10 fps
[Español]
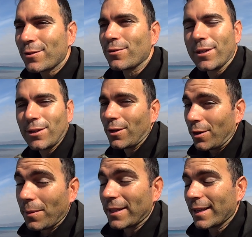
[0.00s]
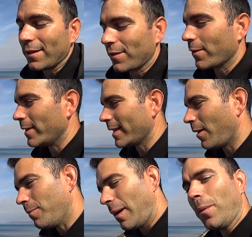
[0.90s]
es un sitio bastante
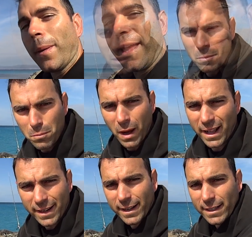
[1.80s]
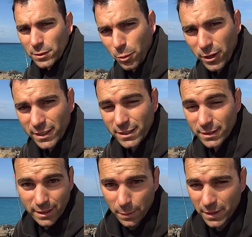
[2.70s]
frecuentado. Vamos para allá. Vale, Krakens, pues
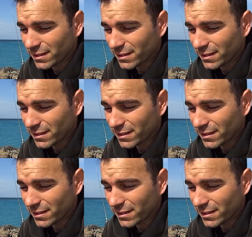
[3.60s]
ya me he